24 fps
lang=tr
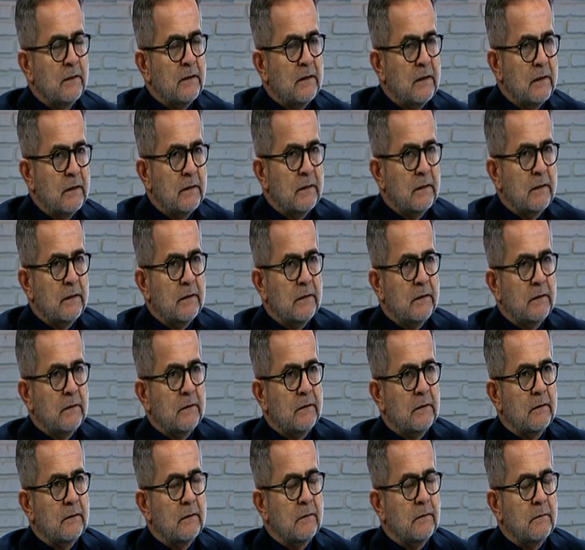
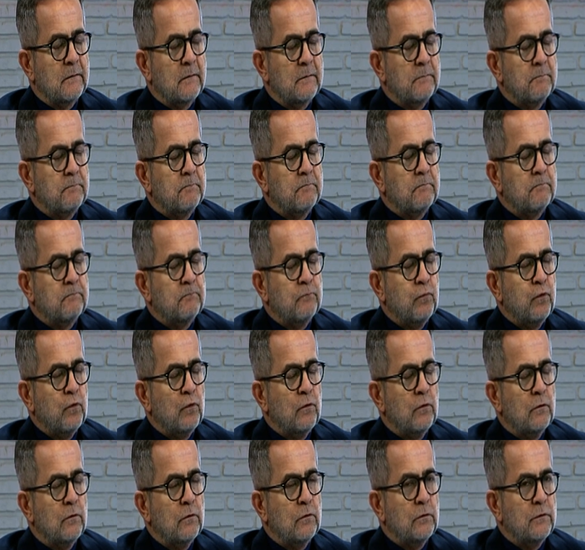E,
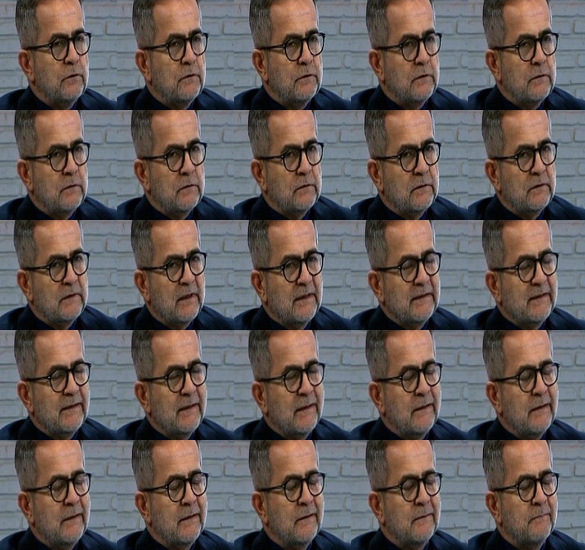bu
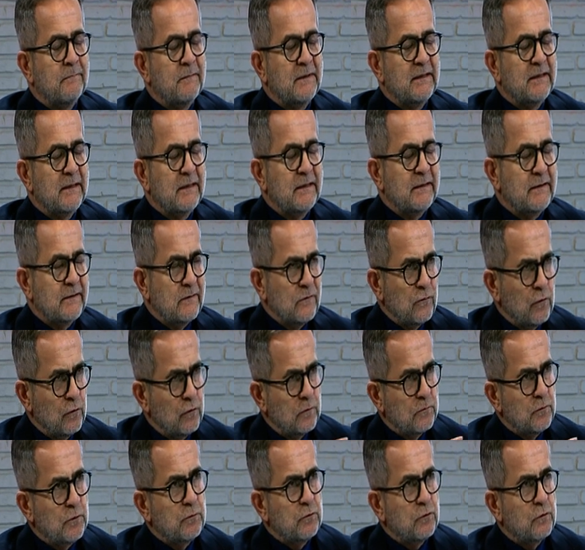tezkere meselesini
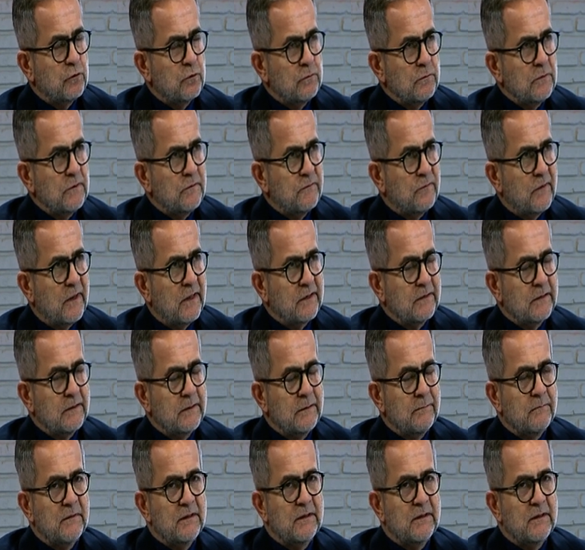olumlu bulduğumu ifade edeyim.